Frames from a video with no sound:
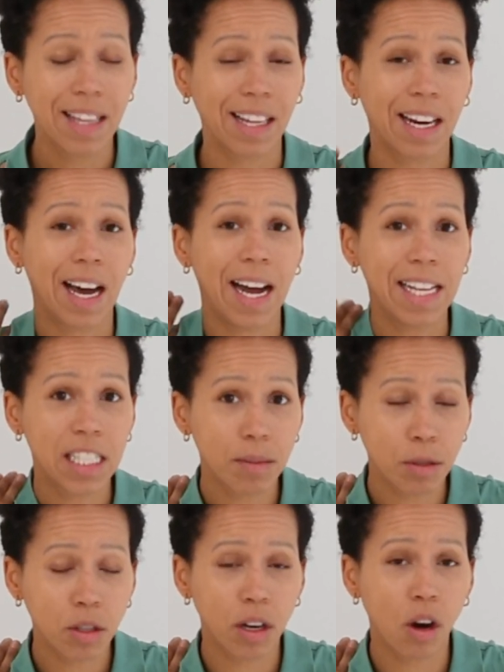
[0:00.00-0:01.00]
deine
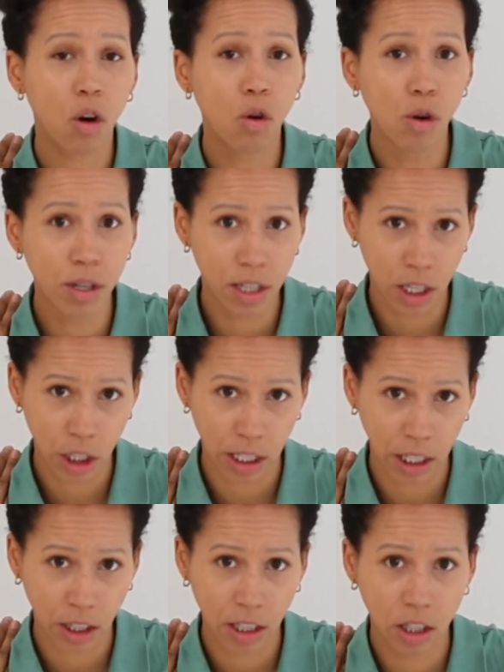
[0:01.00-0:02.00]
Halswirbelsäule erholt sich
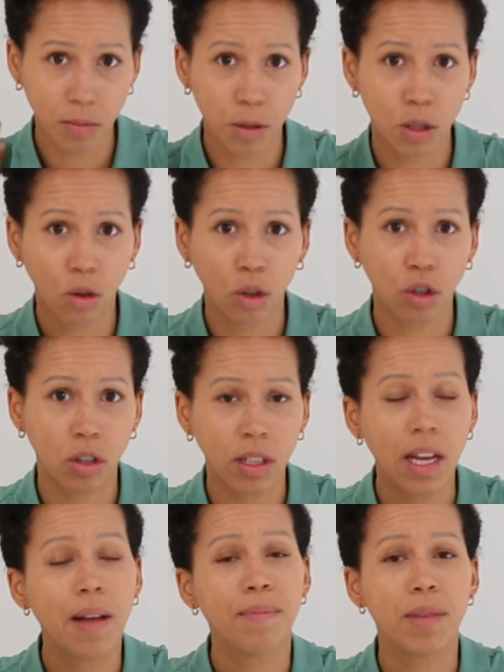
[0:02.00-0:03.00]
nicht, die sowieso
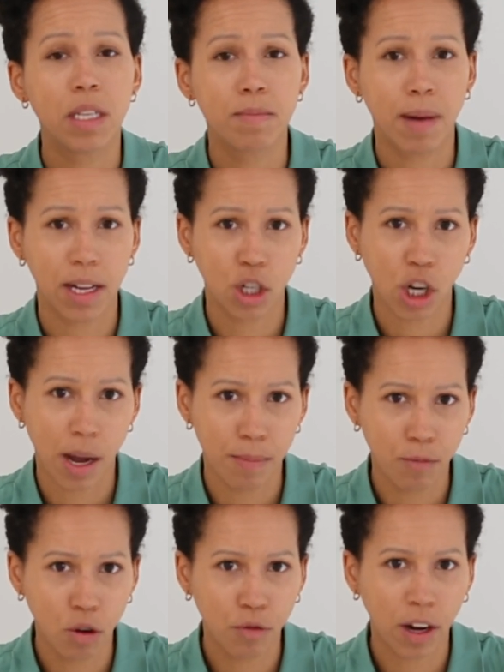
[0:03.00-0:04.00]
schon diesen
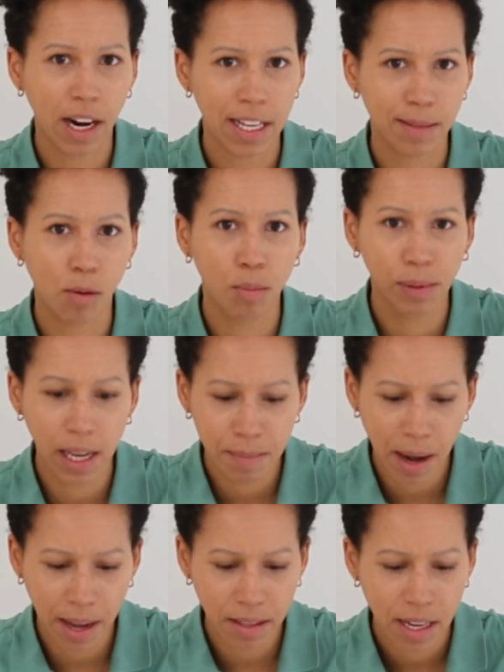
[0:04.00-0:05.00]
Bandscheibenvorfall als
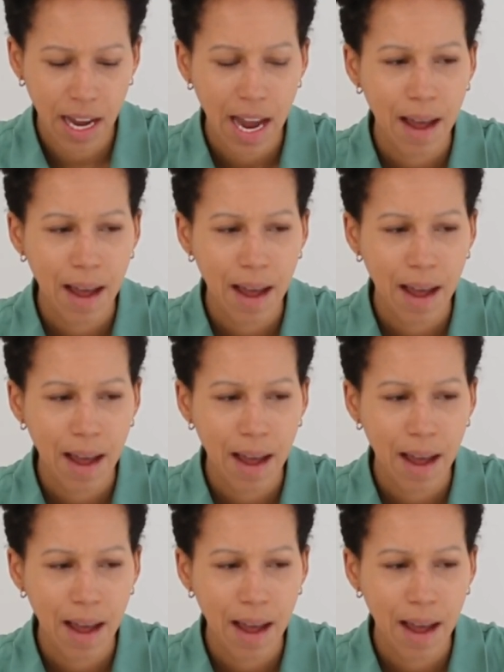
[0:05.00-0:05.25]
Problem hat.